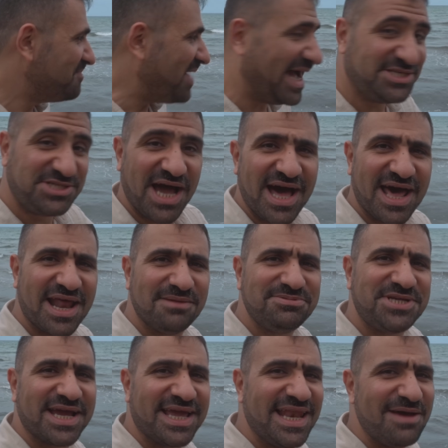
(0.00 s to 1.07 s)
باحجاره
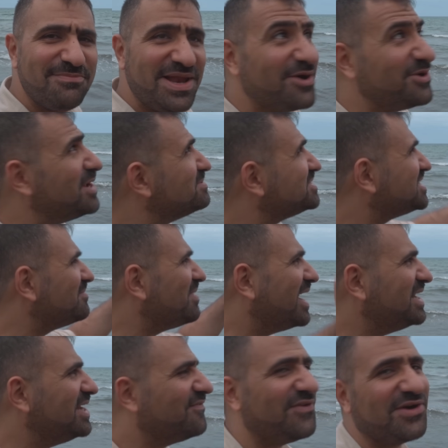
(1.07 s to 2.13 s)
بشكله بلونه
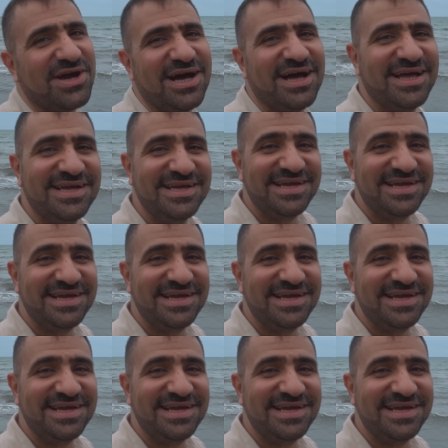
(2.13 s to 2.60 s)
بالسماء اللي فوقه